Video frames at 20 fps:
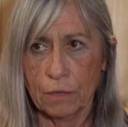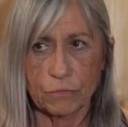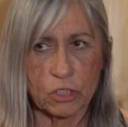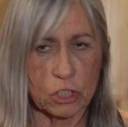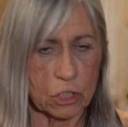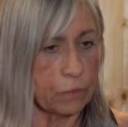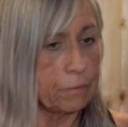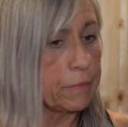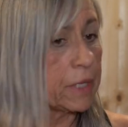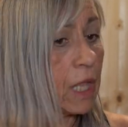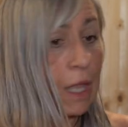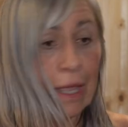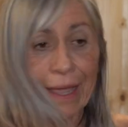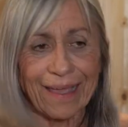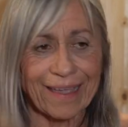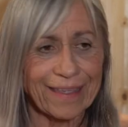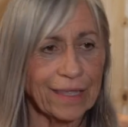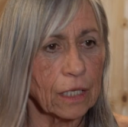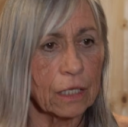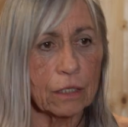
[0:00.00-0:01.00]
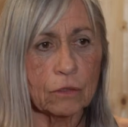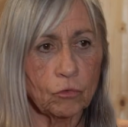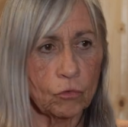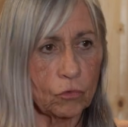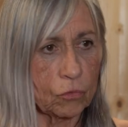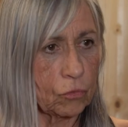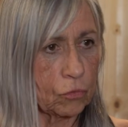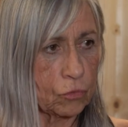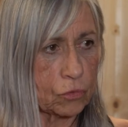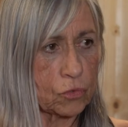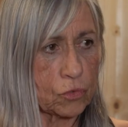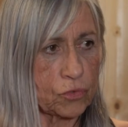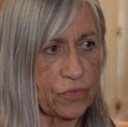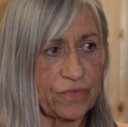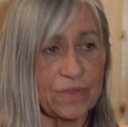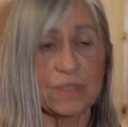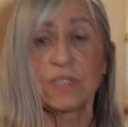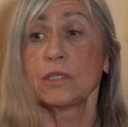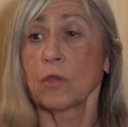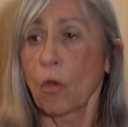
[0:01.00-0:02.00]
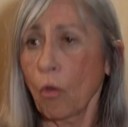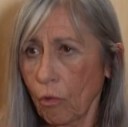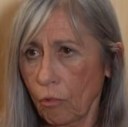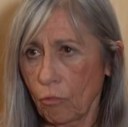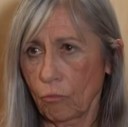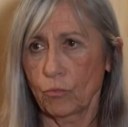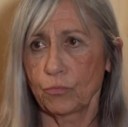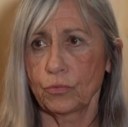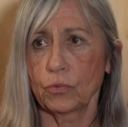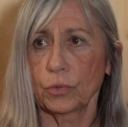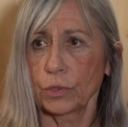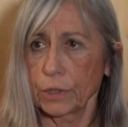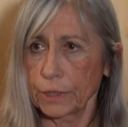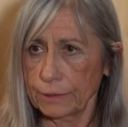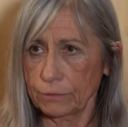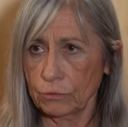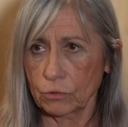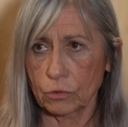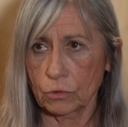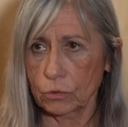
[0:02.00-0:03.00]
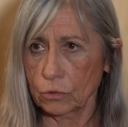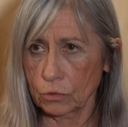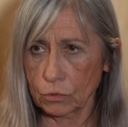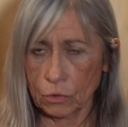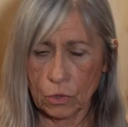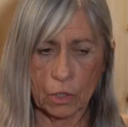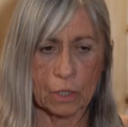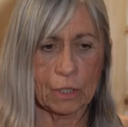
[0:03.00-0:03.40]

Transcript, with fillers: mais jamais rien de suffisant pour être euh,